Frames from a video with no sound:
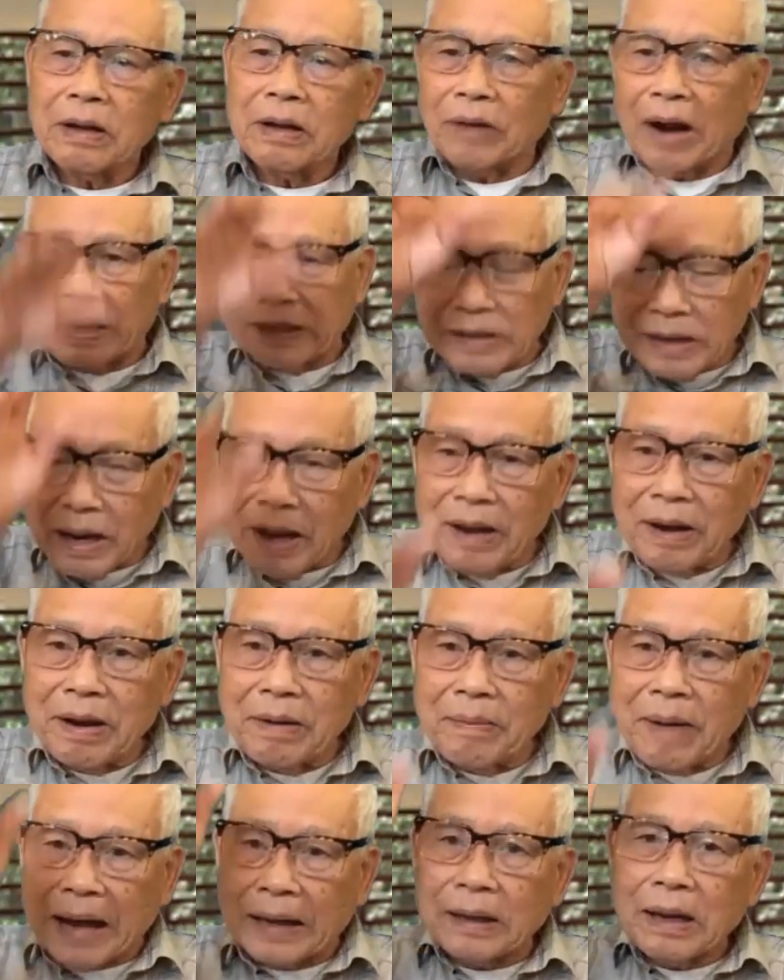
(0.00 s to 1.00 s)
Và những
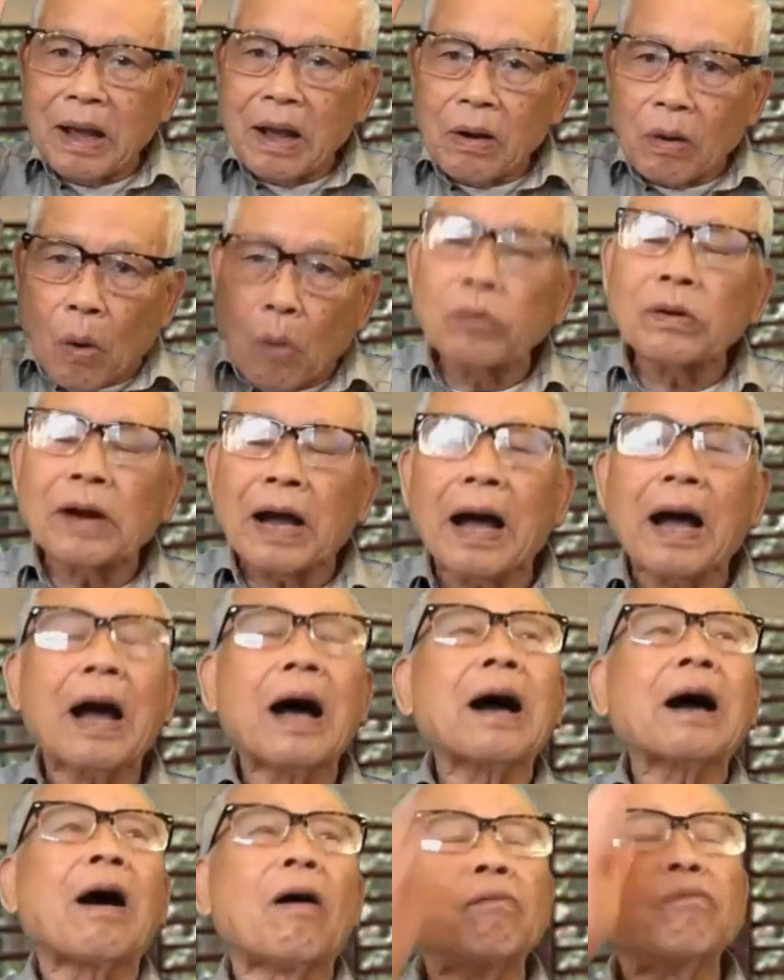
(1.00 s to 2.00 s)
người bạn cũng
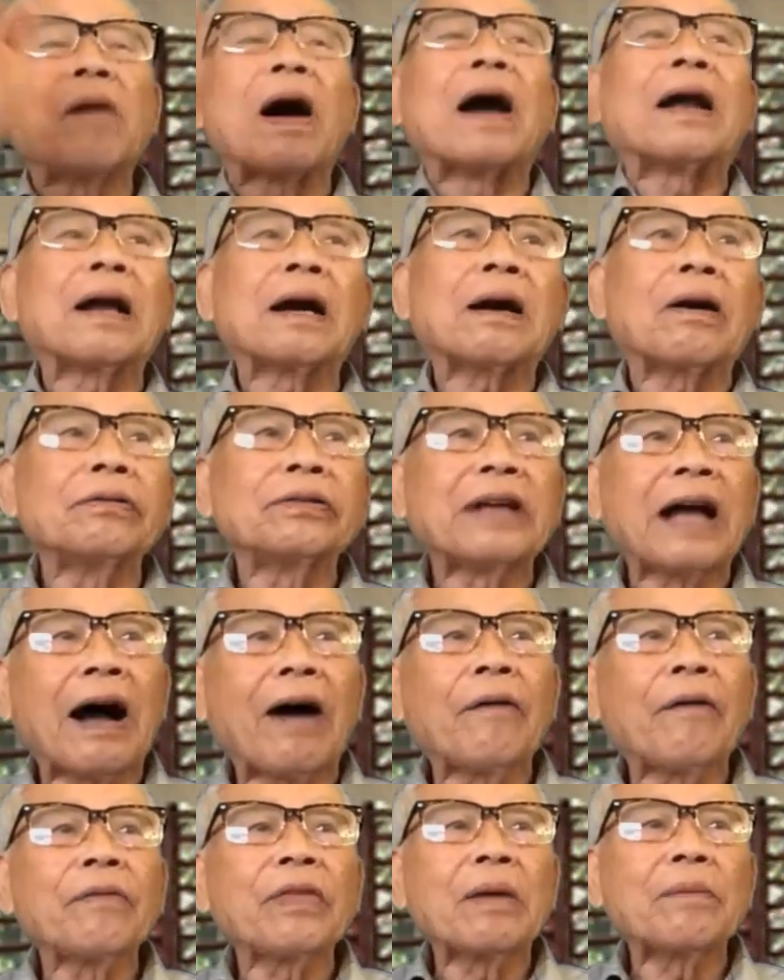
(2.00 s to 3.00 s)
là không phải là Công
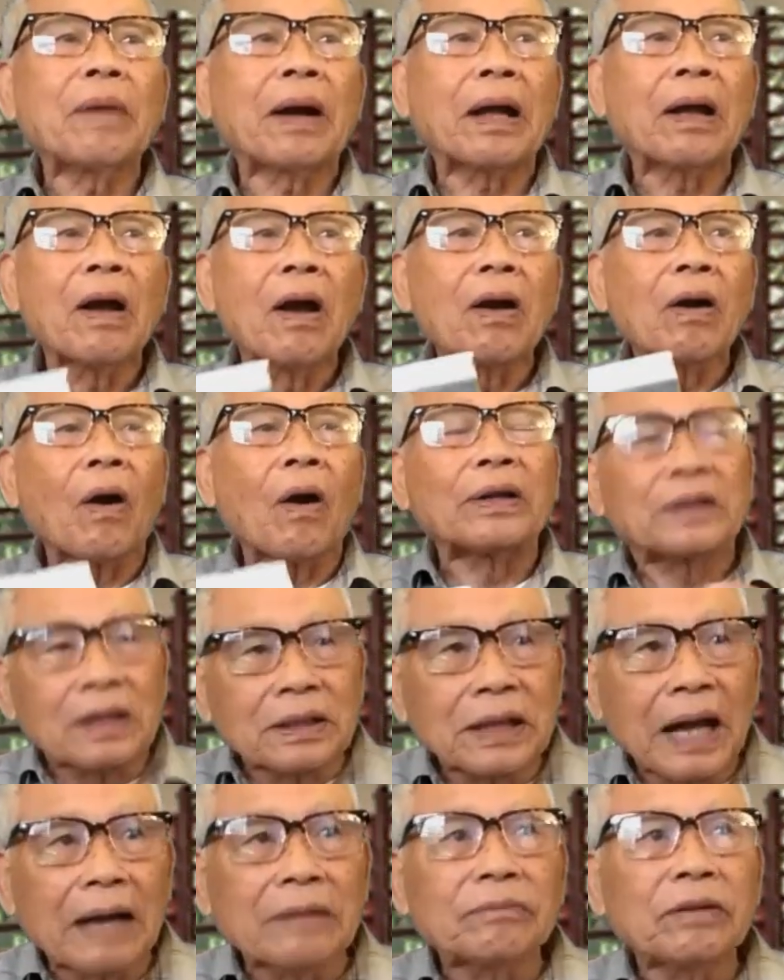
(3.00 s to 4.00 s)
giáo nhưng mà còn
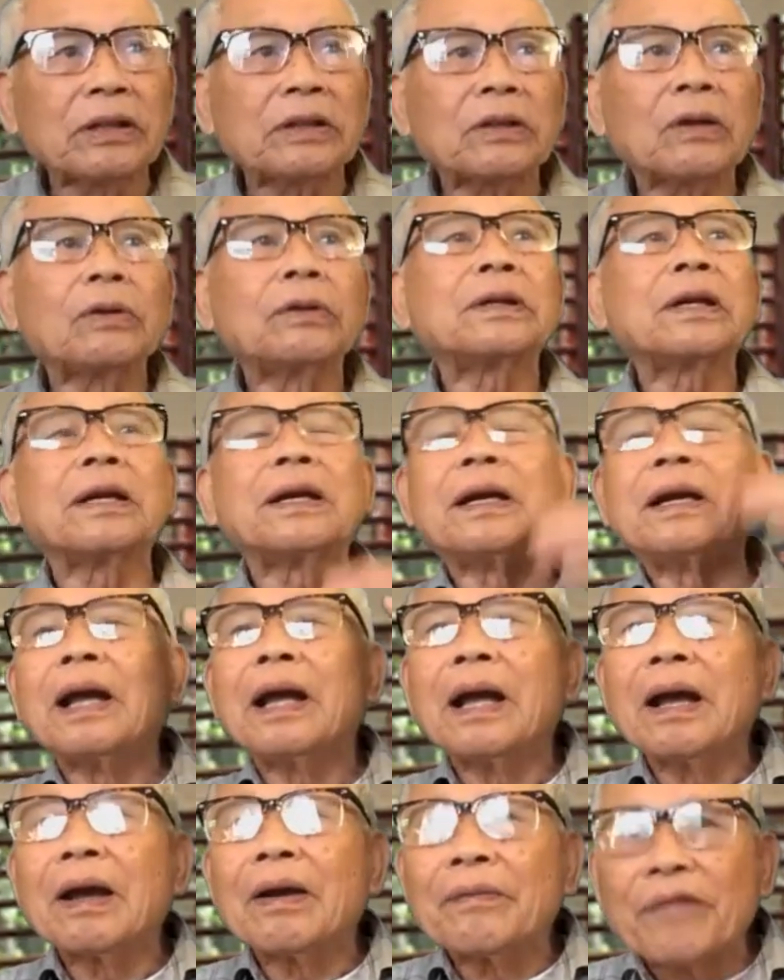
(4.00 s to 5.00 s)
chơi thân với tôi
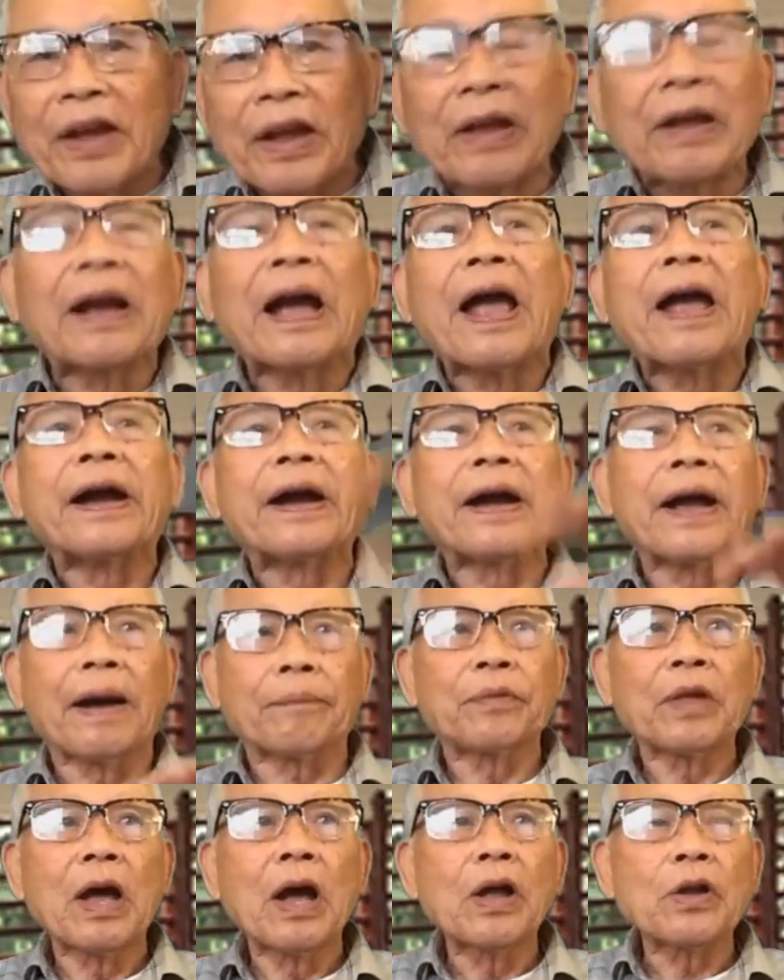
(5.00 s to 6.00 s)
thì vì nghề nghiệp